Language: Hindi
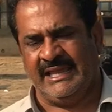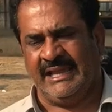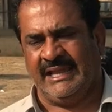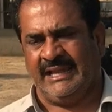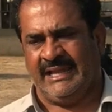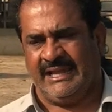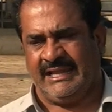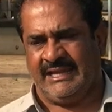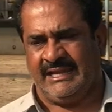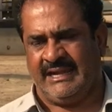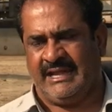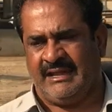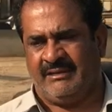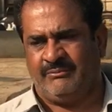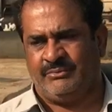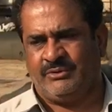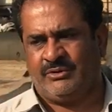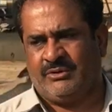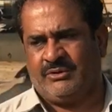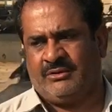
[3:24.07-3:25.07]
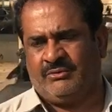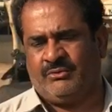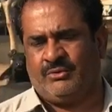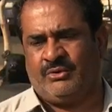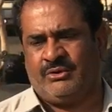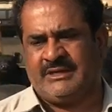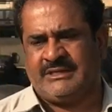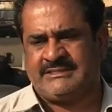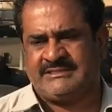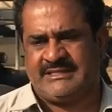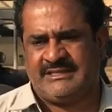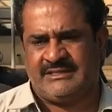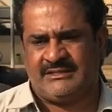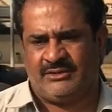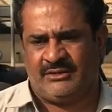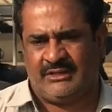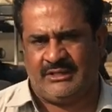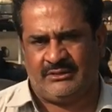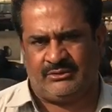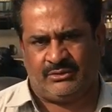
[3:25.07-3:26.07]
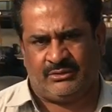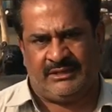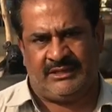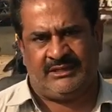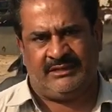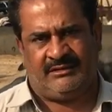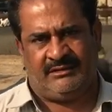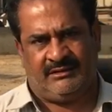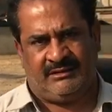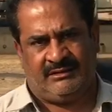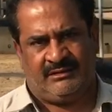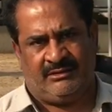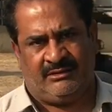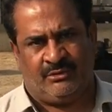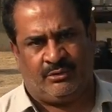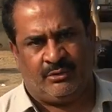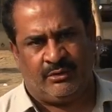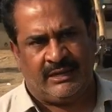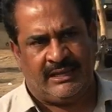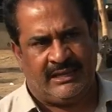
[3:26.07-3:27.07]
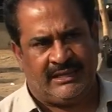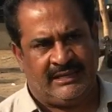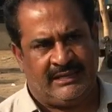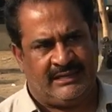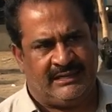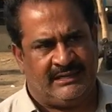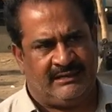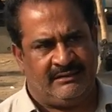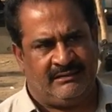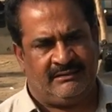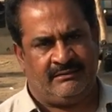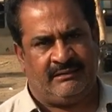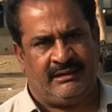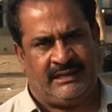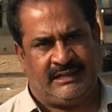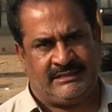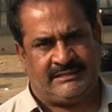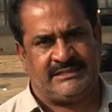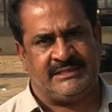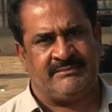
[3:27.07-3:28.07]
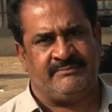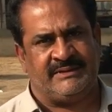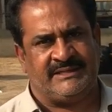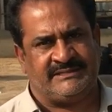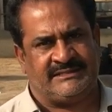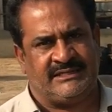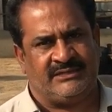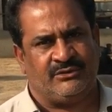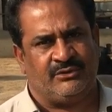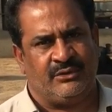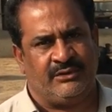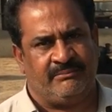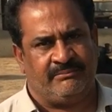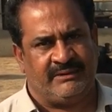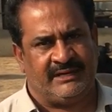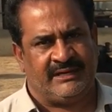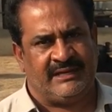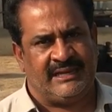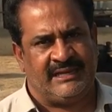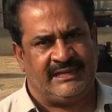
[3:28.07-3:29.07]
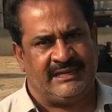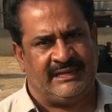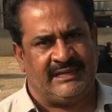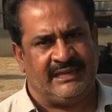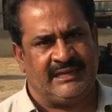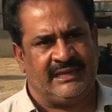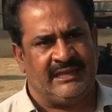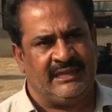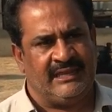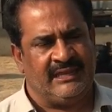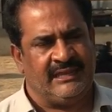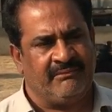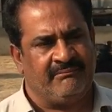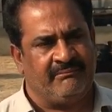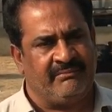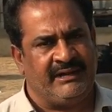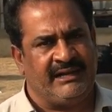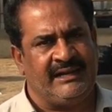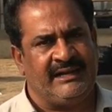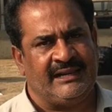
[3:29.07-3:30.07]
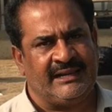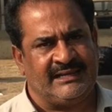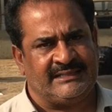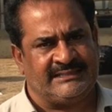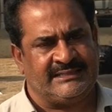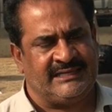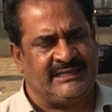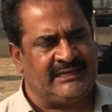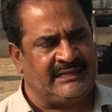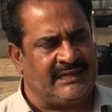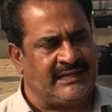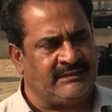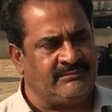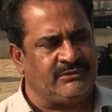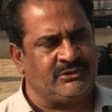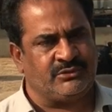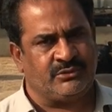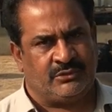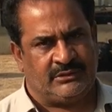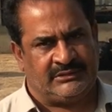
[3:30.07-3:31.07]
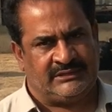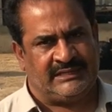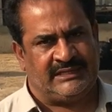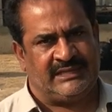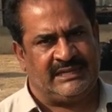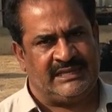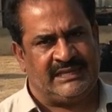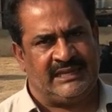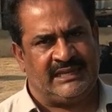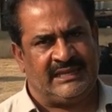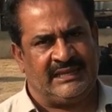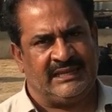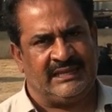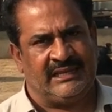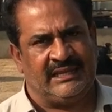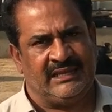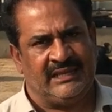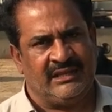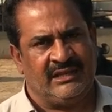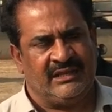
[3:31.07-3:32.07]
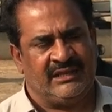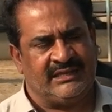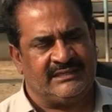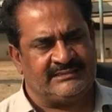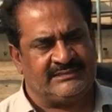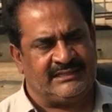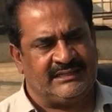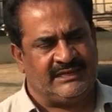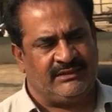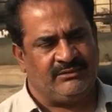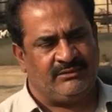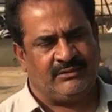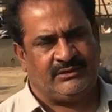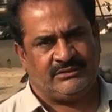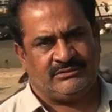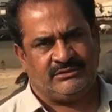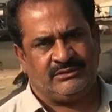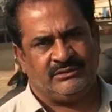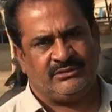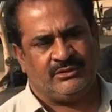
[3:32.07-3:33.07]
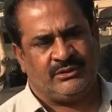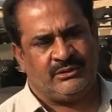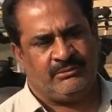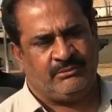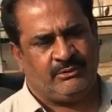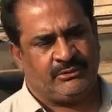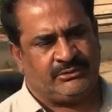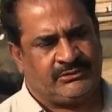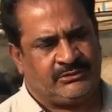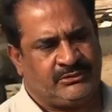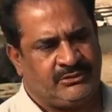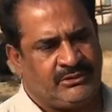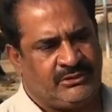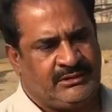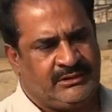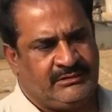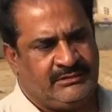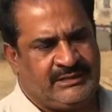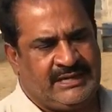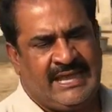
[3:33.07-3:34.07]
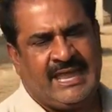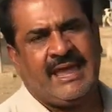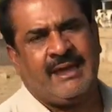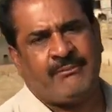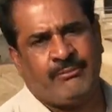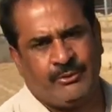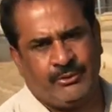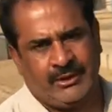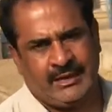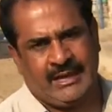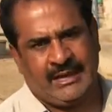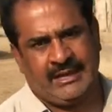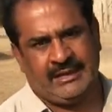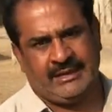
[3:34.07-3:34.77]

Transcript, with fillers: है में अब जो है वो नस्ल जो है थोड़े हो गए हैं अच्छी भैंसे जो है बिक गई है सही ब्रीडर अच्छे आदमी छोड़ते नहीं है बिल्कुल इसलिए वो नस्ल जो है बहुत जो है नायाब हो गया है